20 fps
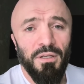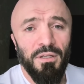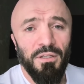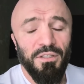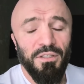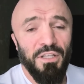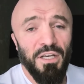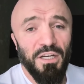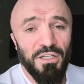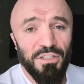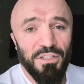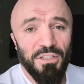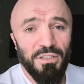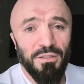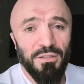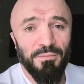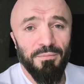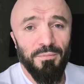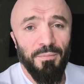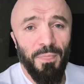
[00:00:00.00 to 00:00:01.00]
Я
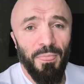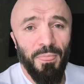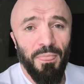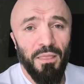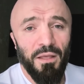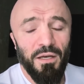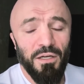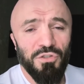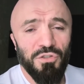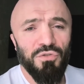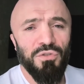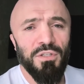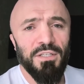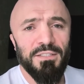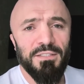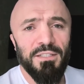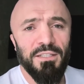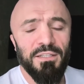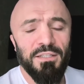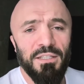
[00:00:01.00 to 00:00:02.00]
же хочу
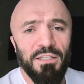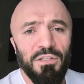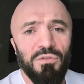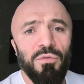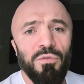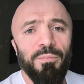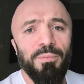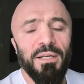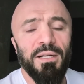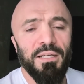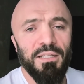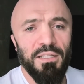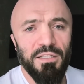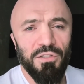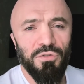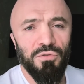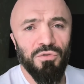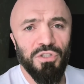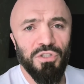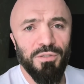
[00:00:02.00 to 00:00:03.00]
наслать на него
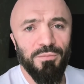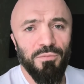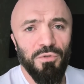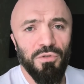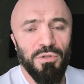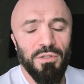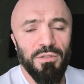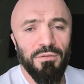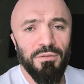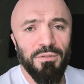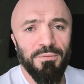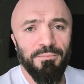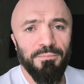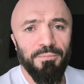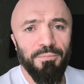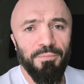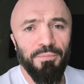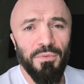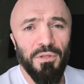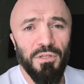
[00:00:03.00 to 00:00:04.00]
проклятие ущемленного.
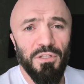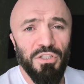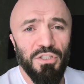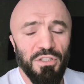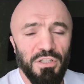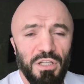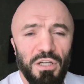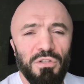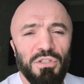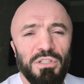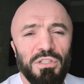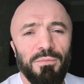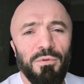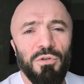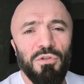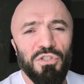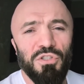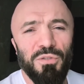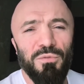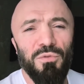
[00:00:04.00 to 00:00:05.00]
Считаю себя
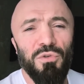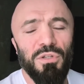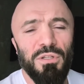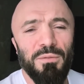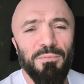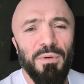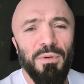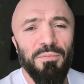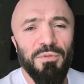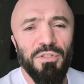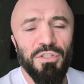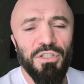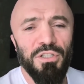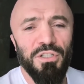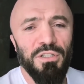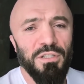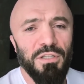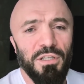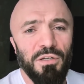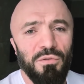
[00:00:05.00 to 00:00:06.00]
ущемленным по
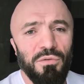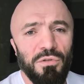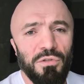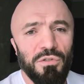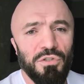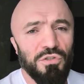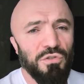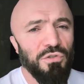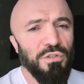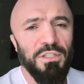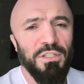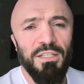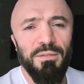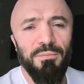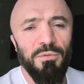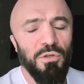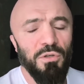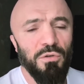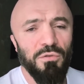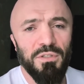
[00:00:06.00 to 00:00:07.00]
причине того, что не
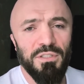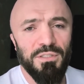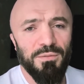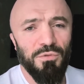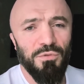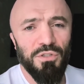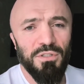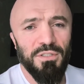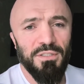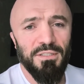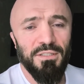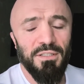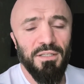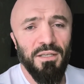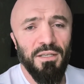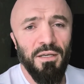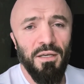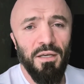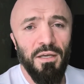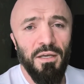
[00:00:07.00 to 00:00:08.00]
имею
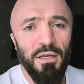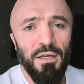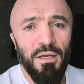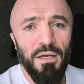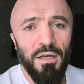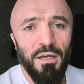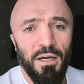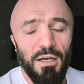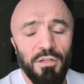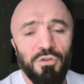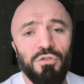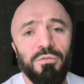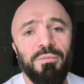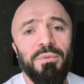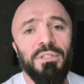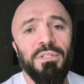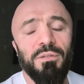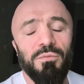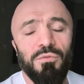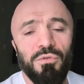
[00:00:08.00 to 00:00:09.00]
возможности
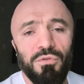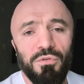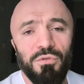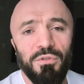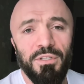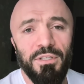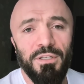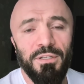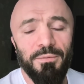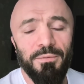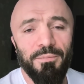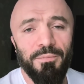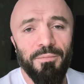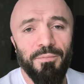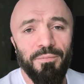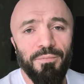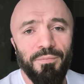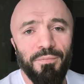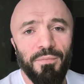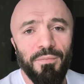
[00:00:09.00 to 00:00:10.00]
отрубить ему руки.
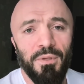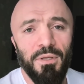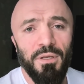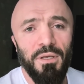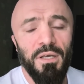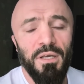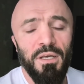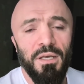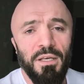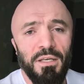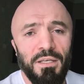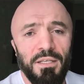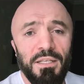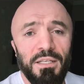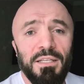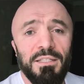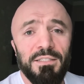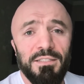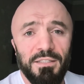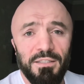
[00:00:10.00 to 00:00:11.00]
И
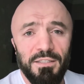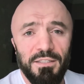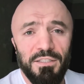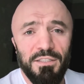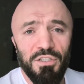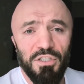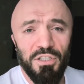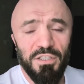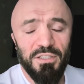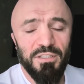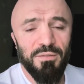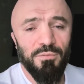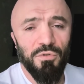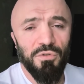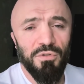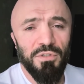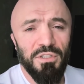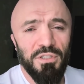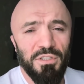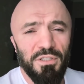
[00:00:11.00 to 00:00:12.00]
если ты сейчас
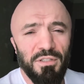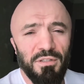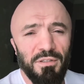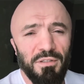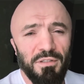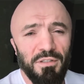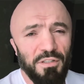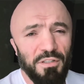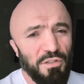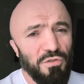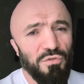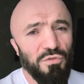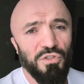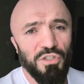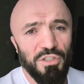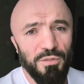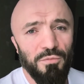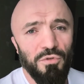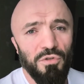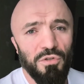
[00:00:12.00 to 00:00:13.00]
смотришь, и ты
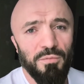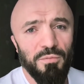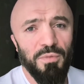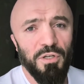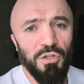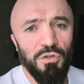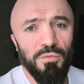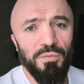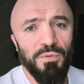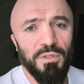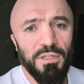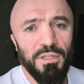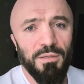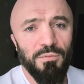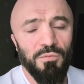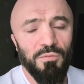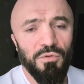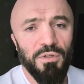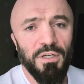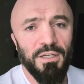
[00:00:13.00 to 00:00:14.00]
ущемлен подобно
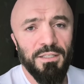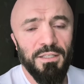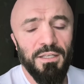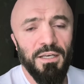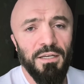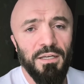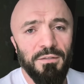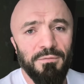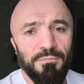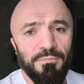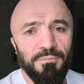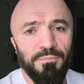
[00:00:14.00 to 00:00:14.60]
тому, как я,